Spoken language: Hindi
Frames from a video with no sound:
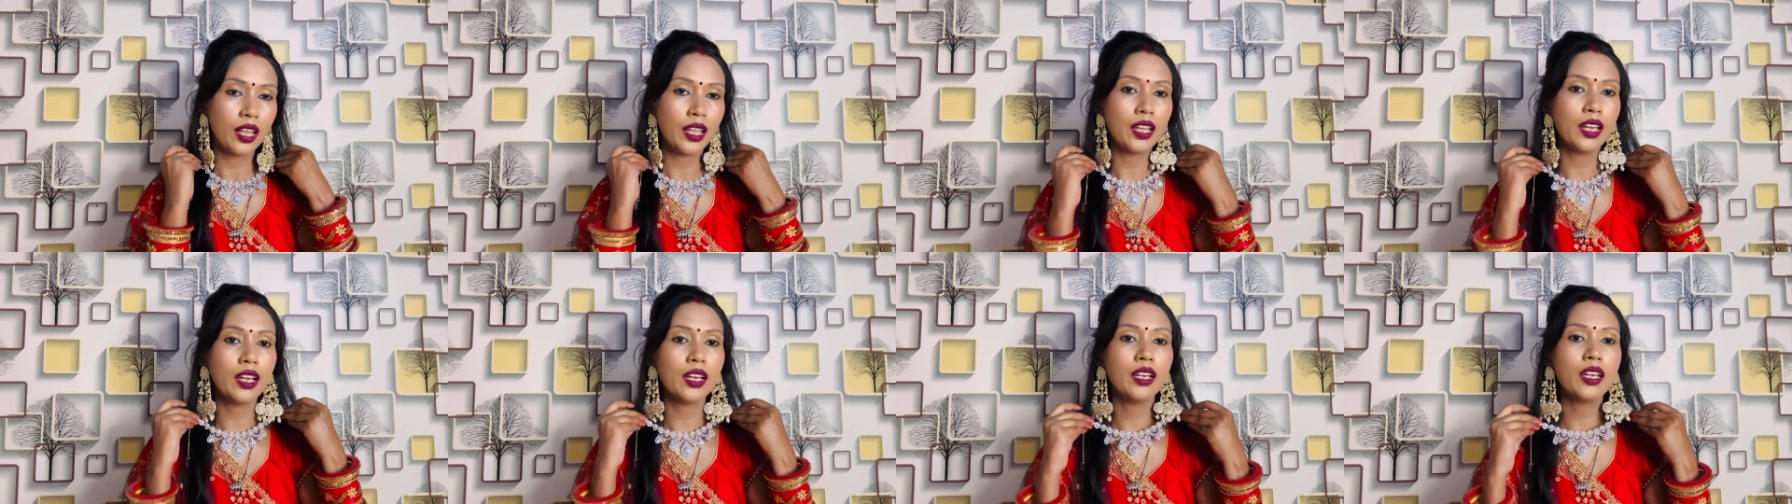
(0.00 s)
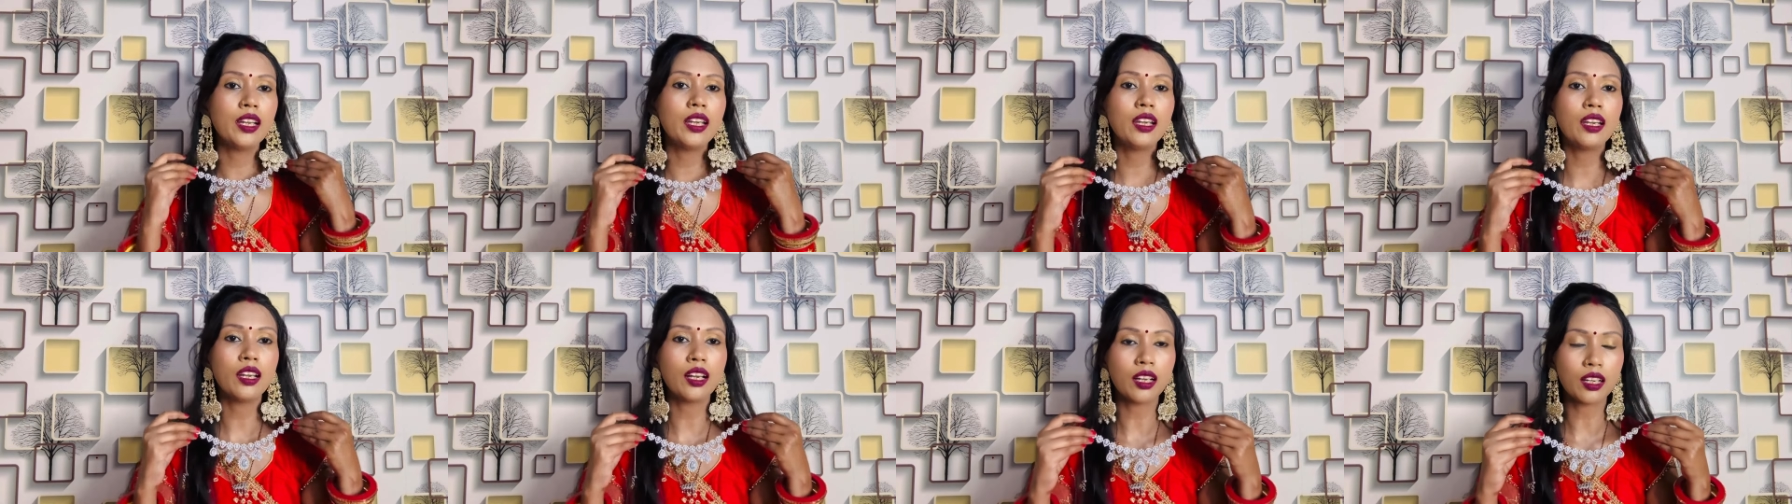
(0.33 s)

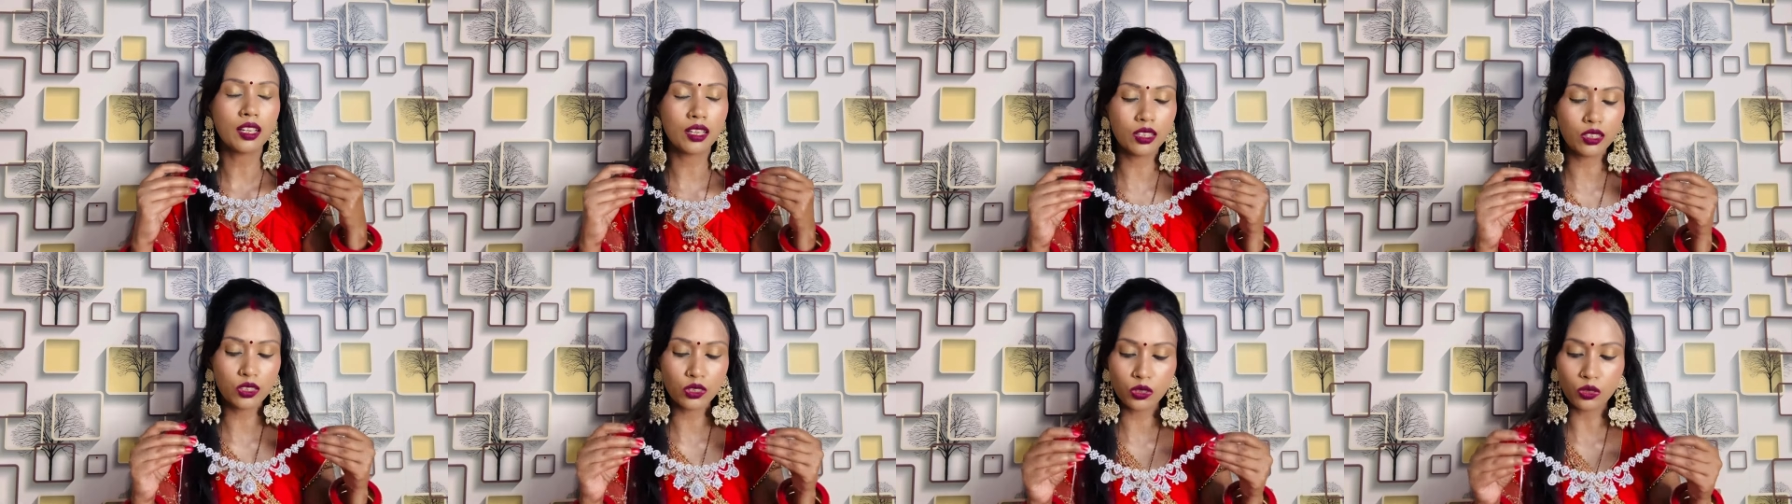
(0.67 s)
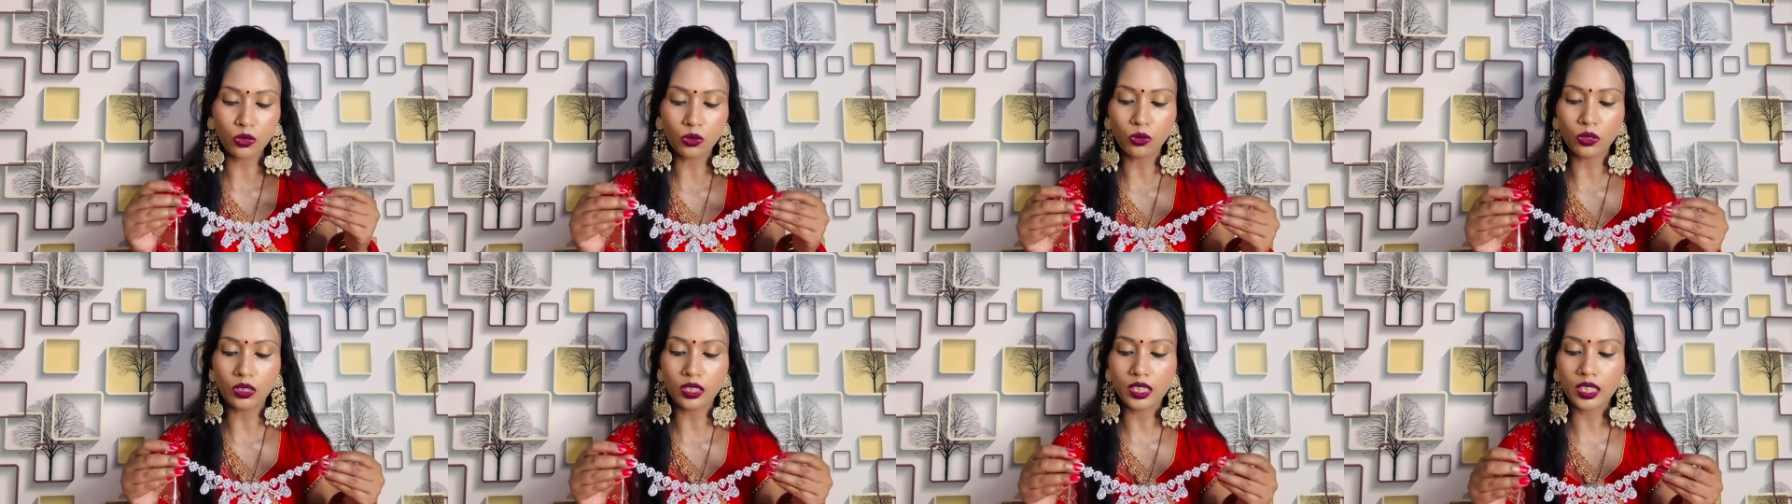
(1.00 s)
एडी नक की
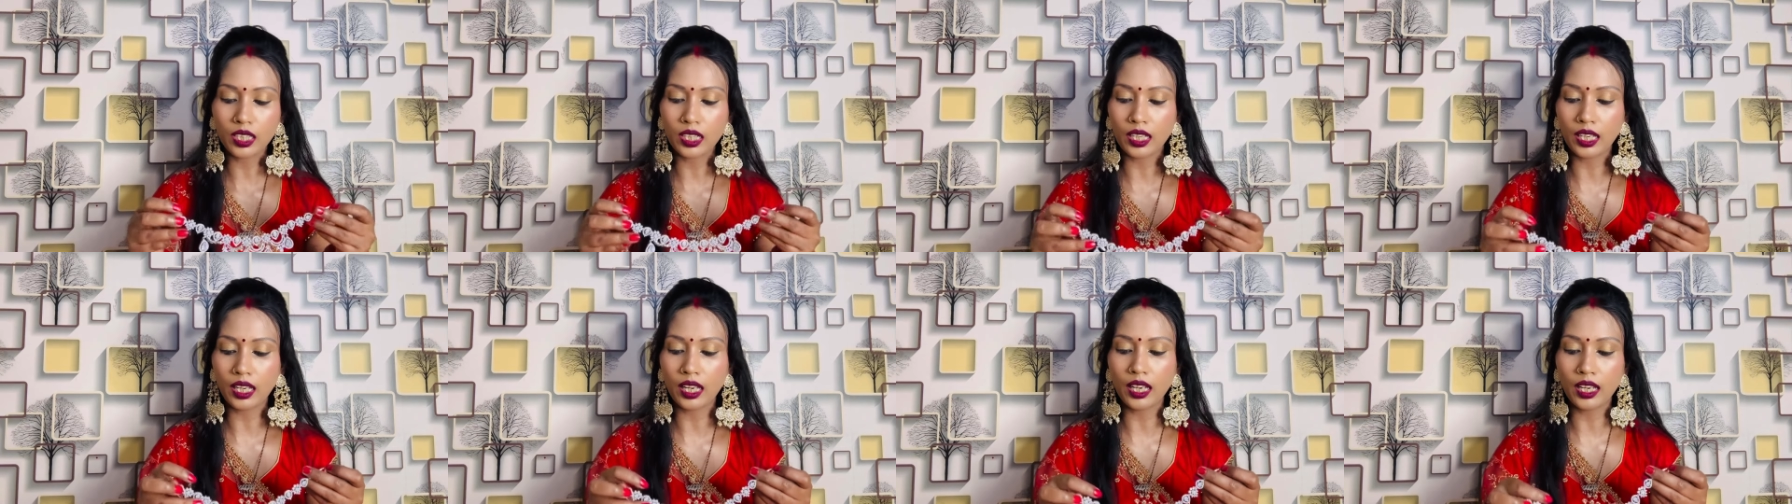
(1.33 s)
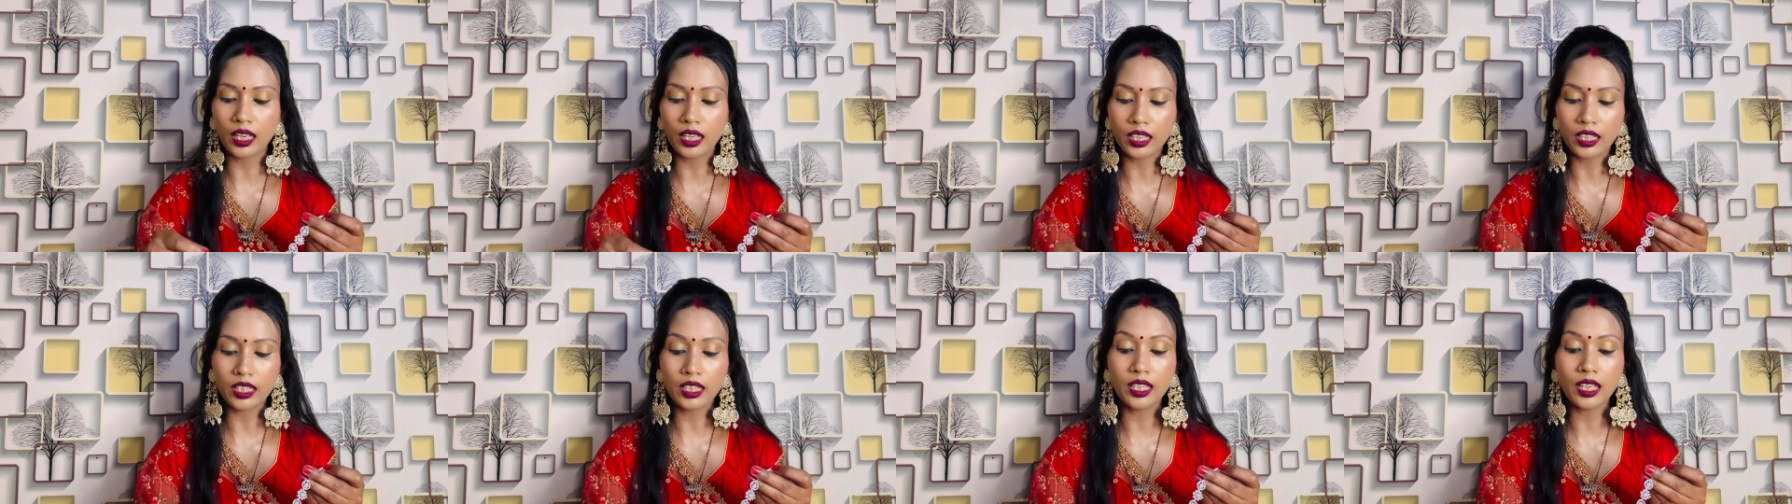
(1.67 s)
ज्वेलरी है
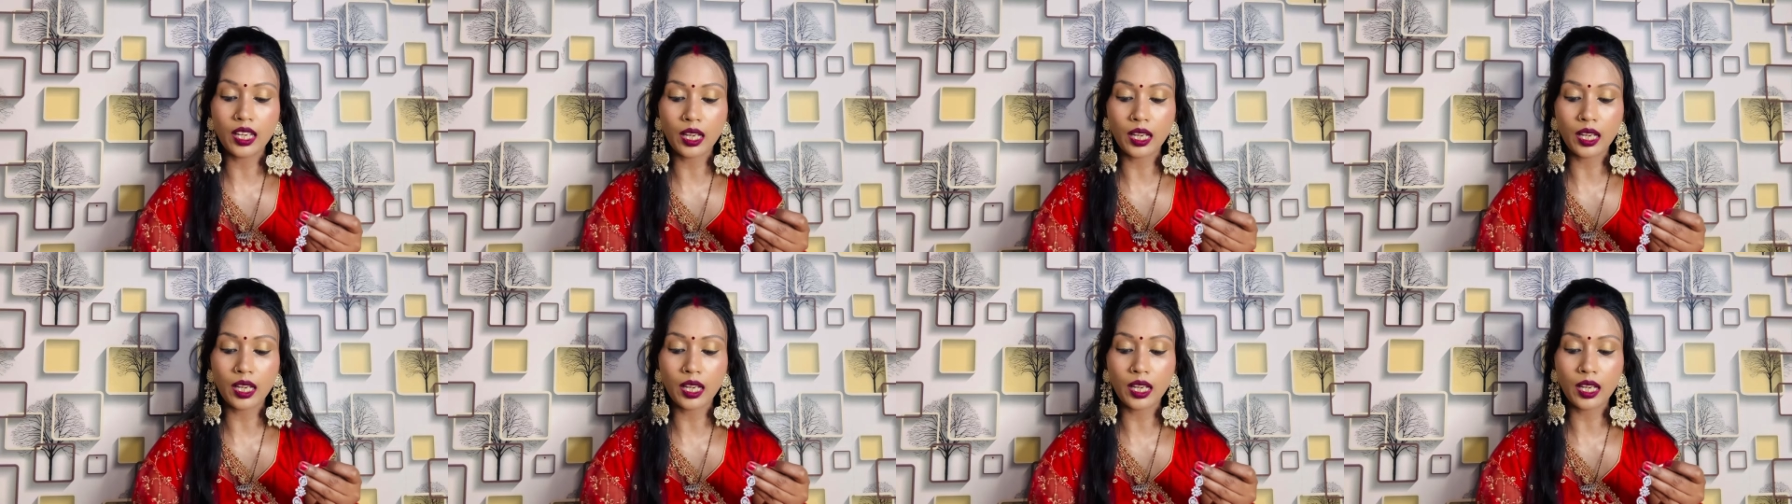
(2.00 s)
एडी